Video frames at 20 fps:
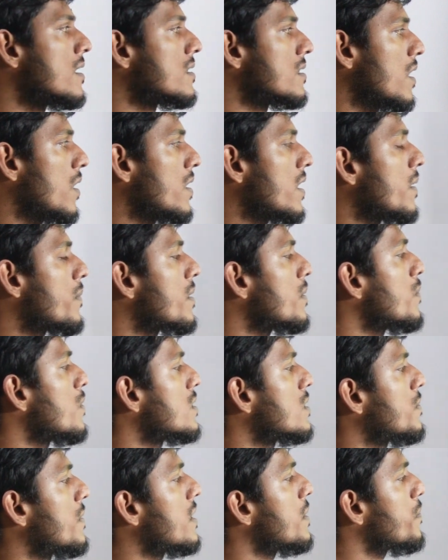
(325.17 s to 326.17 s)
তাহলে আমরা
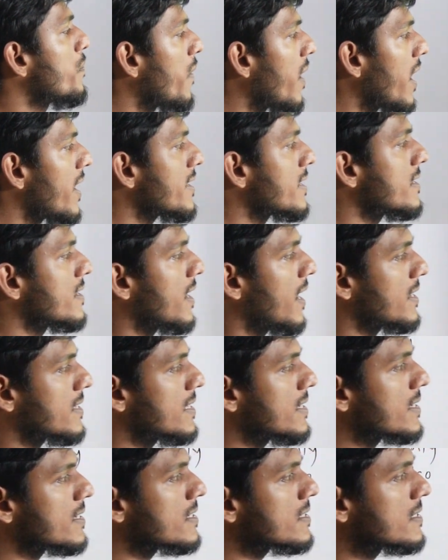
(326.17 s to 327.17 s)
বলতে পারি বাট
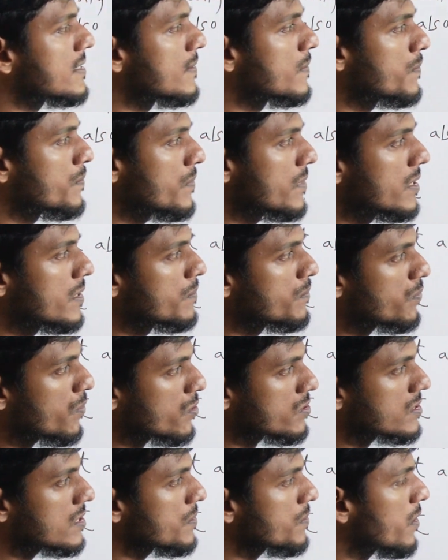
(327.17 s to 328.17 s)
নাথিং ইজ
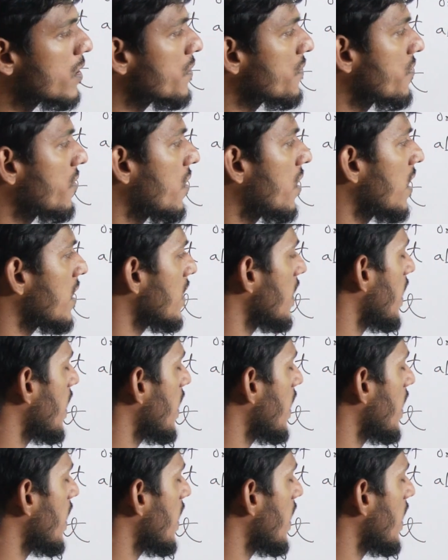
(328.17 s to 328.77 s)
ইম্পসিবল ফর